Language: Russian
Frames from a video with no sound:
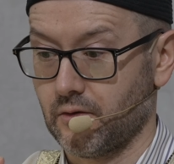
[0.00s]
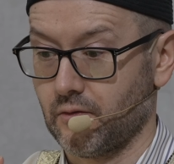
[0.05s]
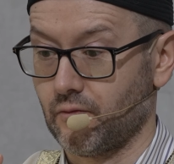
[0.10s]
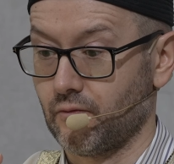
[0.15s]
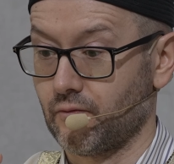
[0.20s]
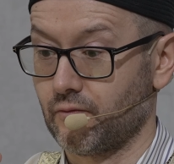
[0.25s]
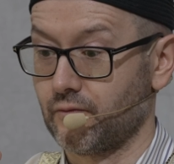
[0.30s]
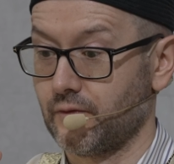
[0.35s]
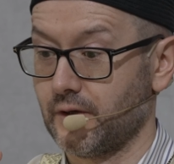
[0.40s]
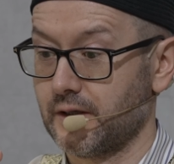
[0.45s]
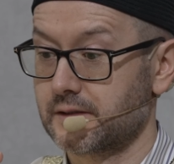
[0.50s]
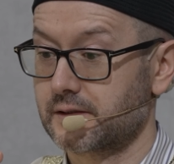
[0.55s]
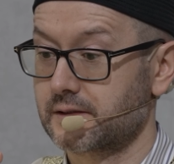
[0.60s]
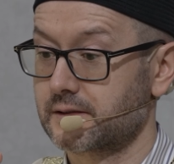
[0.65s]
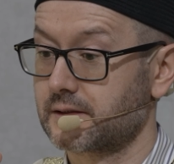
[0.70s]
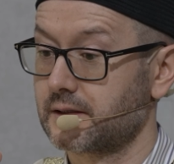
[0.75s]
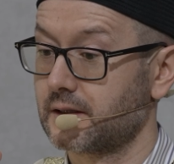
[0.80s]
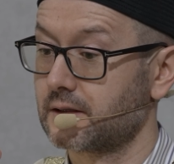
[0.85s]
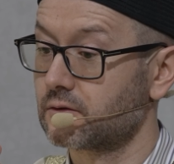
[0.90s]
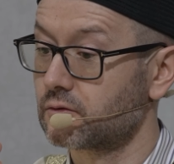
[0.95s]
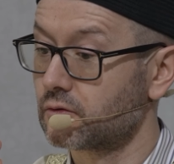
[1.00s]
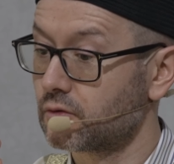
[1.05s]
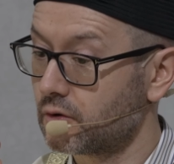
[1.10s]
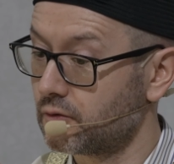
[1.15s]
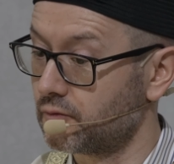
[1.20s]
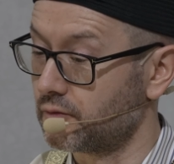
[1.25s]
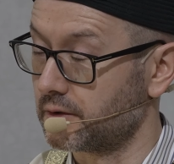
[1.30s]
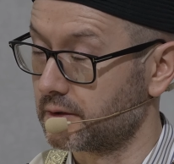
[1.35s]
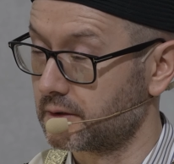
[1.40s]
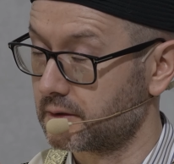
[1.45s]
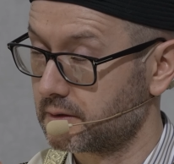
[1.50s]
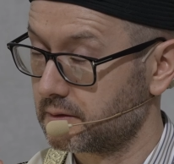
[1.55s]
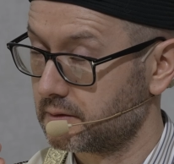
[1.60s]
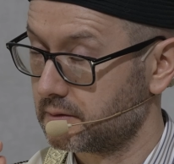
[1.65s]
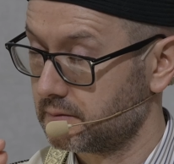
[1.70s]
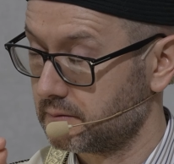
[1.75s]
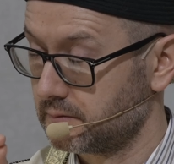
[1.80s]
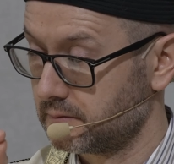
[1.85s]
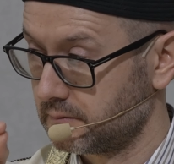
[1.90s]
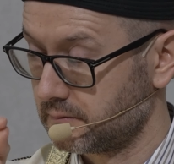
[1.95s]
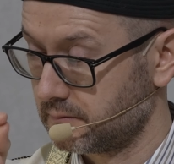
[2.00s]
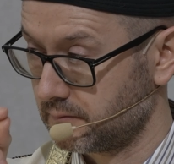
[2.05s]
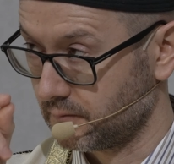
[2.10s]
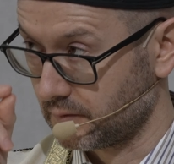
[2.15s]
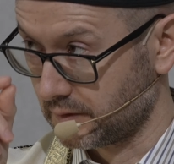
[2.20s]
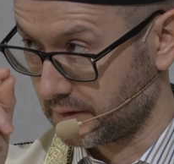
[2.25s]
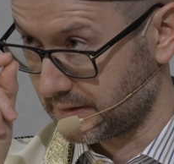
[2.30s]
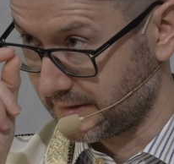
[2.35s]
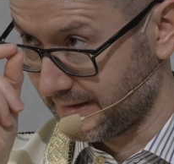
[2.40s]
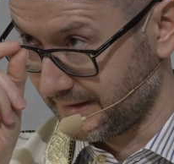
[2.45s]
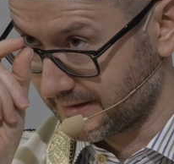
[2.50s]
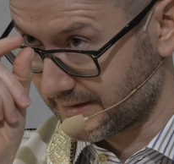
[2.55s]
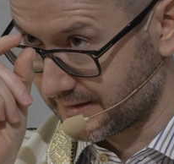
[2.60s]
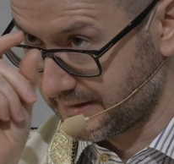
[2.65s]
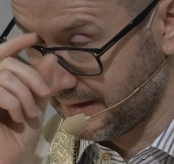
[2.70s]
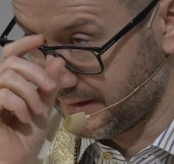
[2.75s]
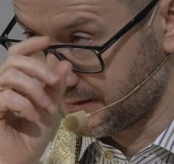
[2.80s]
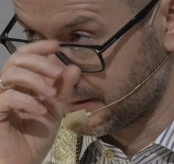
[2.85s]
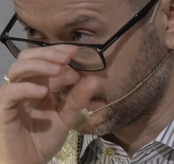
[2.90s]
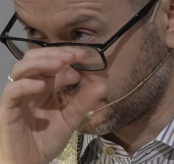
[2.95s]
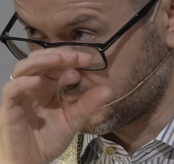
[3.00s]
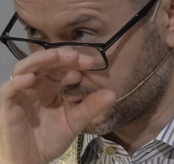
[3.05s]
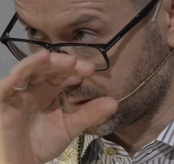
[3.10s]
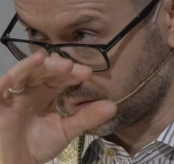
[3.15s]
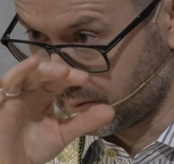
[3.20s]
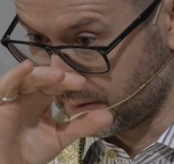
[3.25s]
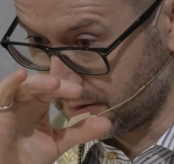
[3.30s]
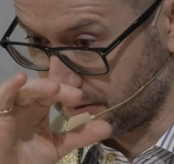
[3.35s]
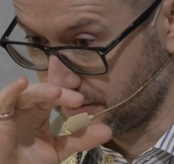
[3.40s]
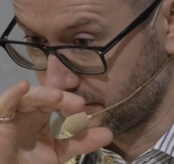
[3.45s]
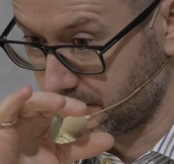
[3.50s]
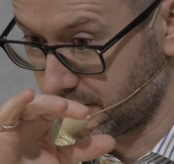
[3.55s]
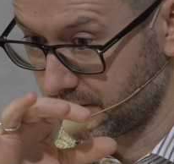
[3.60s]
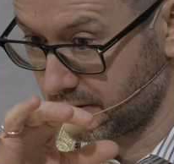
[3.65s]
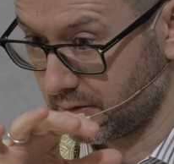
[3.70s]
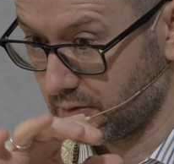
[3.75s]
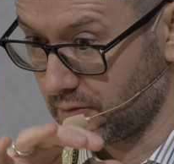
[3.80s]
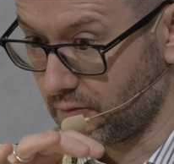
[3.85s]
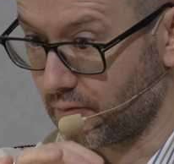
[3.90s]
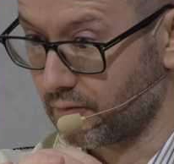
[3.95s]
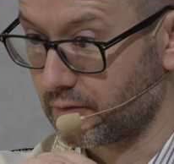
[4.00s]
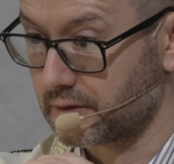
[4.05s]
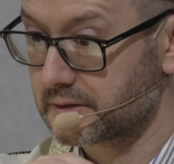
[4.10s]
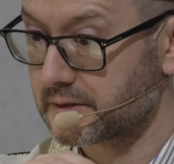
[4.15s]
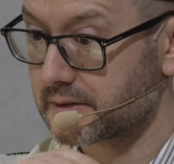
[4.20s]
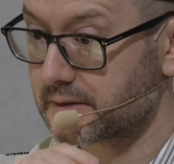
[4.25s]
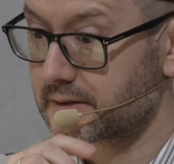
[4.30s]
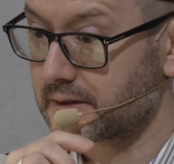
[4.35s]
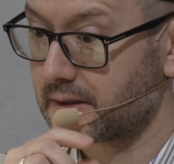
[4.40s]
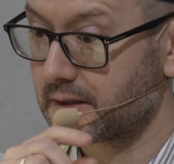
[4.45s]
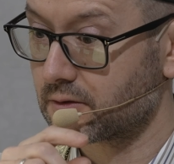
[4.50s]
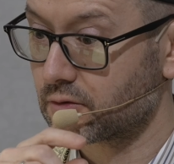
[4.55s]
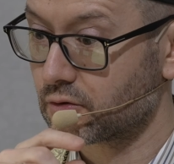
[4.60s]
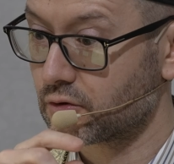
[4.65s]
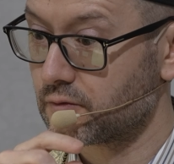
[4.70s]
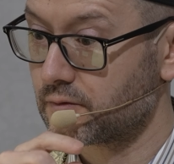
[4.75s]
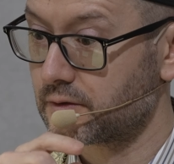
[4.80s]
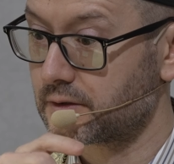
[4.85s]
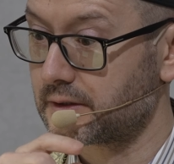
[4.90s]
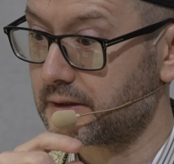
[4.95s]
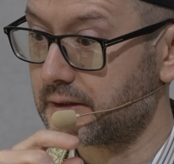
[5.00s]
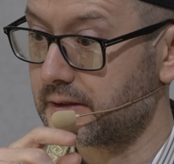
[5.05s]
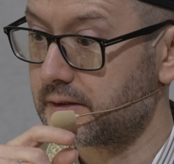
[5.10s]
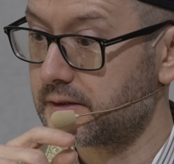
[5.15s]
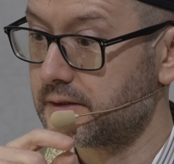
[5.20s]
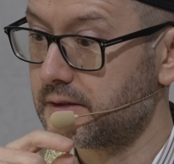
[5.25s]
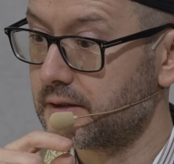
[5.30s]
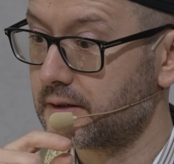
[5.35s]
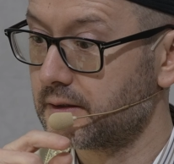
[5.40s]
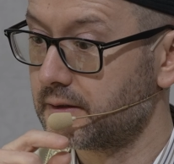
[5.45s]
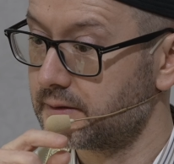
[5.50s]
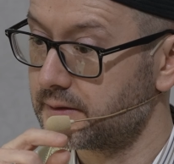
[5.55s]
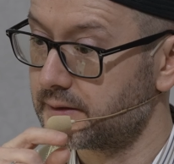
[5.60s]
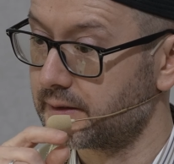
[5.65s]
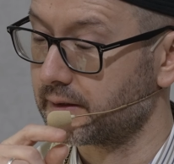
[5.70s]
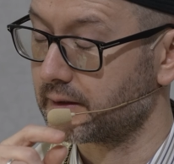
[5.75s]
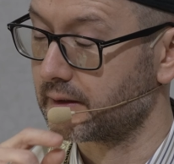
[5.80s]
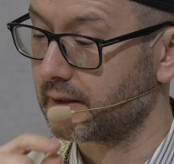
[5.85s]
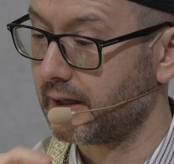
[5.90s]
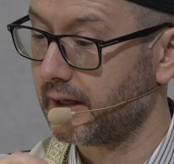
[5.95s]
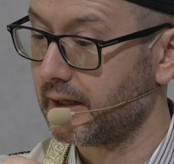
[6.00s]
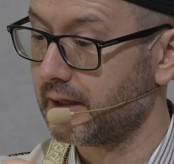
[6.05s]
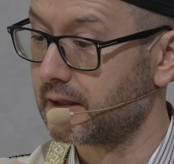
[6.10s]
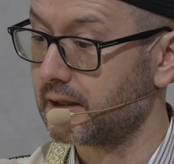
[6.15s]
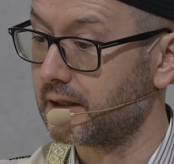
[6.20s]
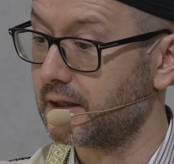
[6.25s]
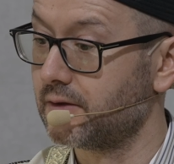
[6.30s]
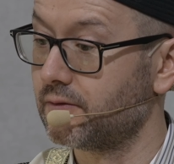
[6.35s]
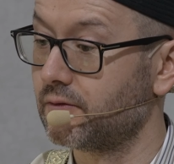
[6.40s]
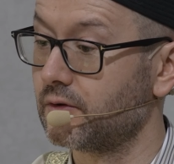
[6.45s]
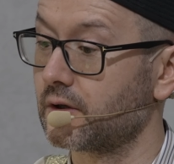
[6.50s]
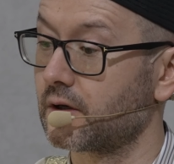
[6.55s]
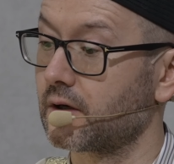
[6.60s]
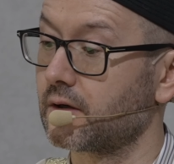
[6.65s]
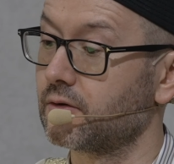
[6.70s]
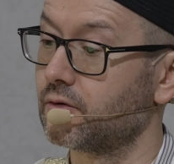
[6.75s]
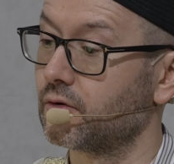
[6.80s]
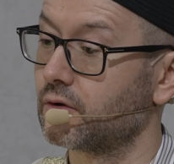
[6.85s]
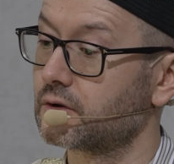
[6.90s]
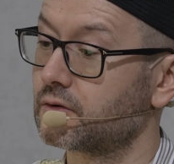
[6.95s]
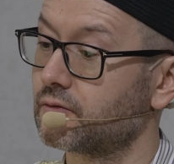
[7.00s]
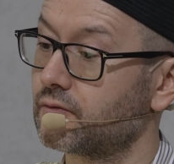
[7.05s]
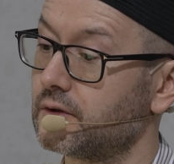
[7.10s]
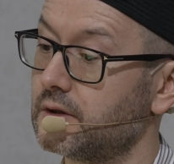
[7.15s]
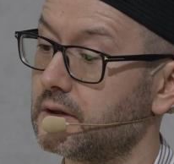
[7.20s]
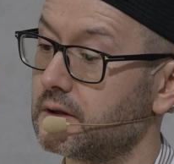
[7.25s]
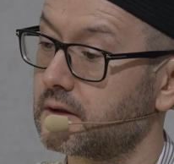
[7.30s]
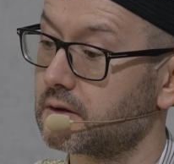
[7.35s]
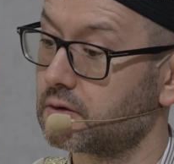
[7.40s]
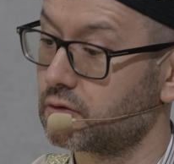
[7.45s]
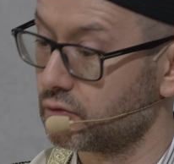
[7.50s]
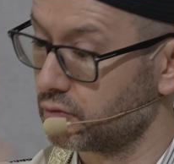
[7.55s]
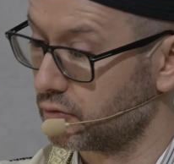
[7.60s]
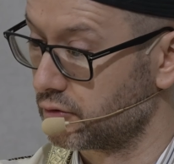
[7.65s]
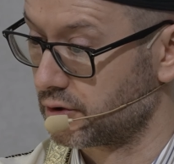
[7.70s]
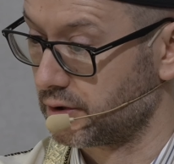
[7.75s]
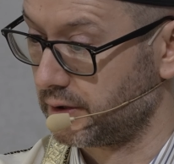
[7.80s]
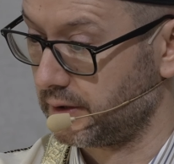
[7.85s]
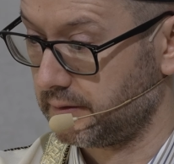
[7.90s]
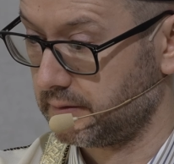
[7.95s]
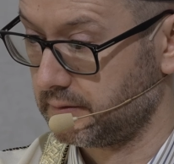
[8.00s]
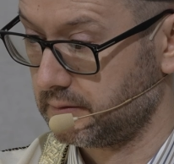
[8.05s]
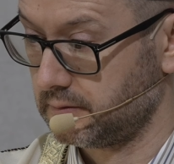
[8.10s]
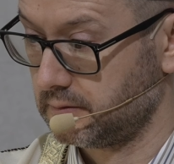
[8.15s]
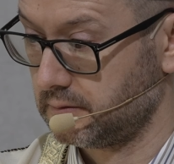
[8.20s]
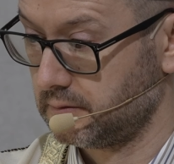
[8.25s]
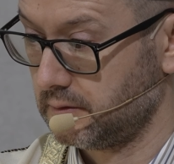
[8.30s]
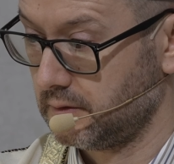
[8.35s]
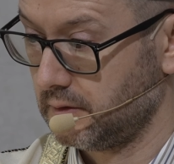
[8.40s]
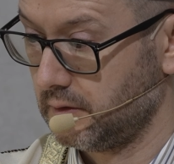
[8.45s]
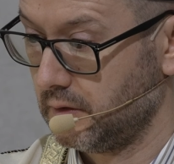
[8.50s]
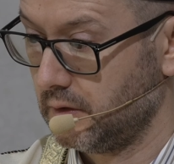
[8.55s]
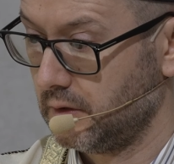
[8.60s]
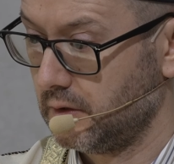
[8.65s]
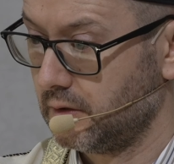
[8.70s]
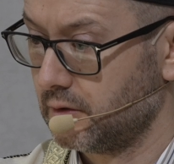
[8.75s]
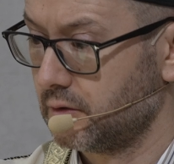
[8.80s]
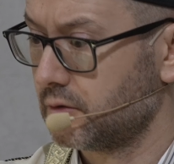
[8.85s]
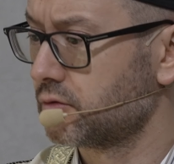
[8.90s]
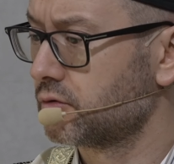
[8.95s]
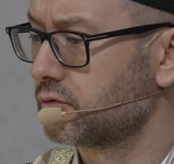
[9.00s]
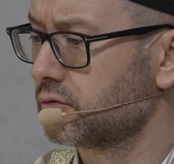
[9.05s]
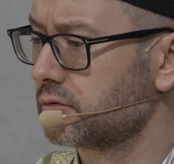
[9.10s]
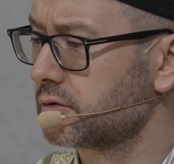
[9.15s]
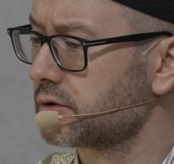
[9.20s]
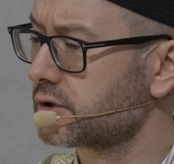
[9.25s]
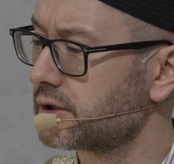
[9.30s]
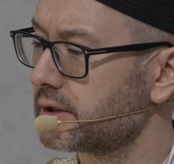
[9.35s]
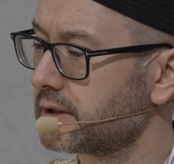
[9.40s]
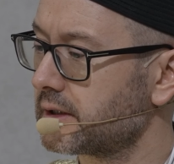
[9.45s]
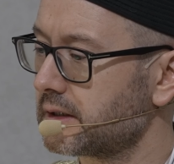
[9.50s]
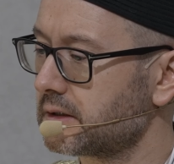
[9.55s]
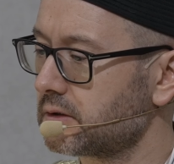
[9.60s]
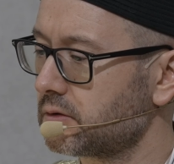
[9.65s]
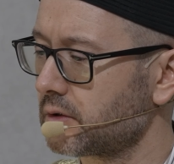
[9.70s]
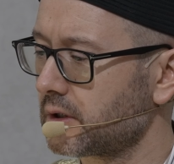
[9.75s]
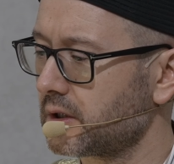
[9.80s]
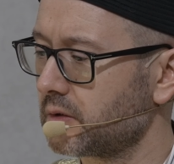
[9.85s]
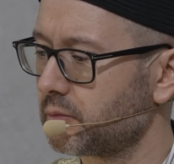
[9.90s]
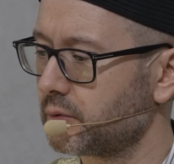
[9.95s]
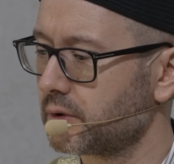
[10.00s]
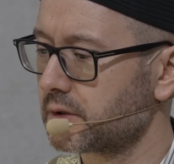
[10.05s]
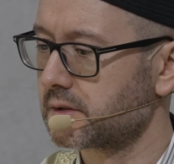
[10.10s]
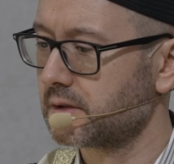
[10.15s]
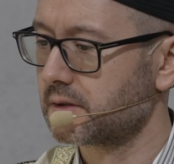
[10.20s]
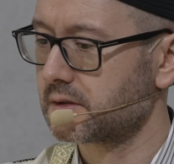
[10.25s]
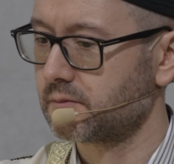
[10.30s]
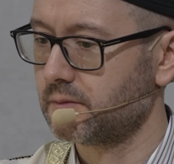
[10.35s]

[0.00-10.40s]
Восстановит вот эти останки соберет, восстановит из них тела и вернет в них души. Души, которые после